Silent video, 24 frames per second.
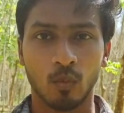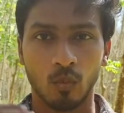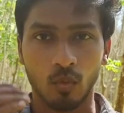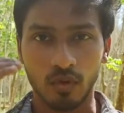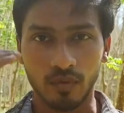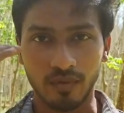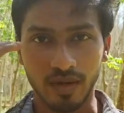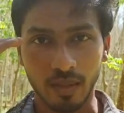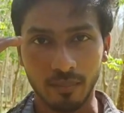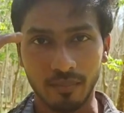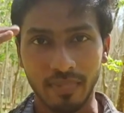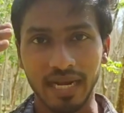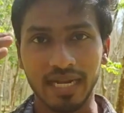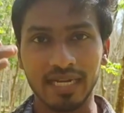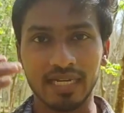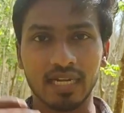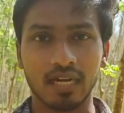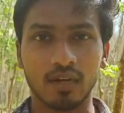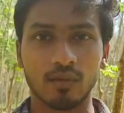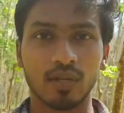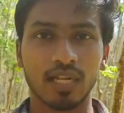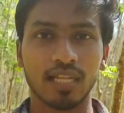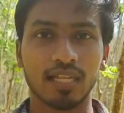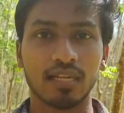ஒருவேளை மைண்ட்
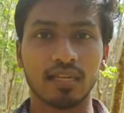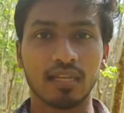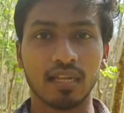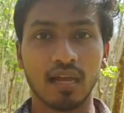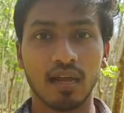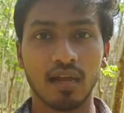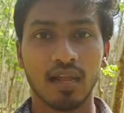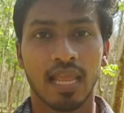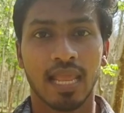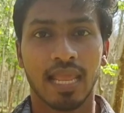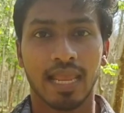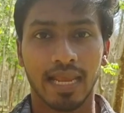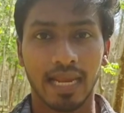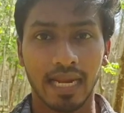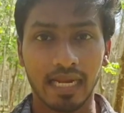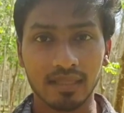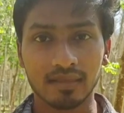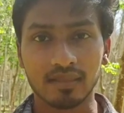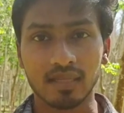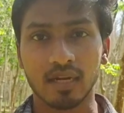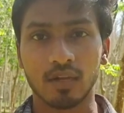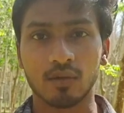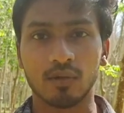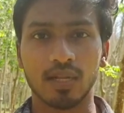அளவில் இருக்கலாம்
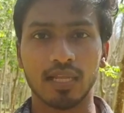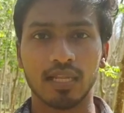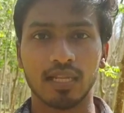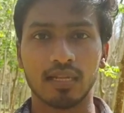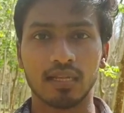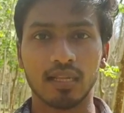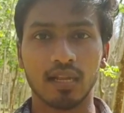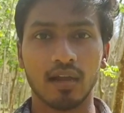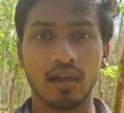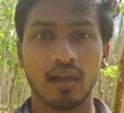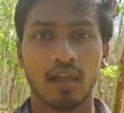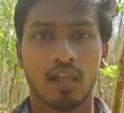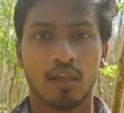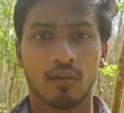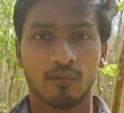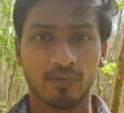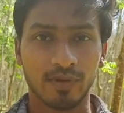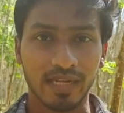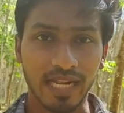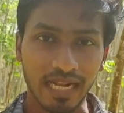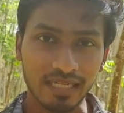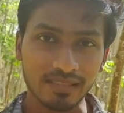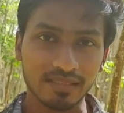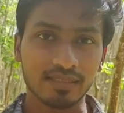ஹெல்த் அளவில் இருக்கலாம்
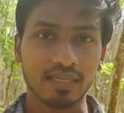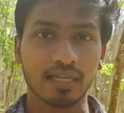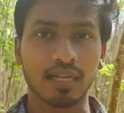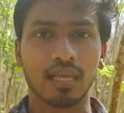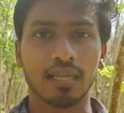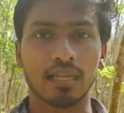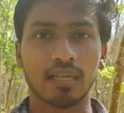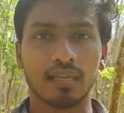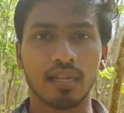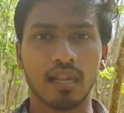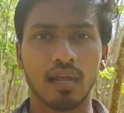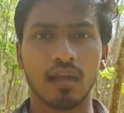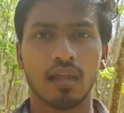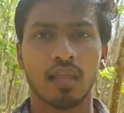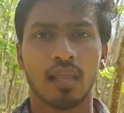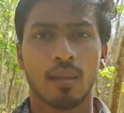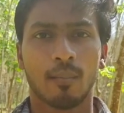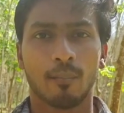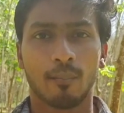ஃபினான்ஷியலாக இருக்கலாம்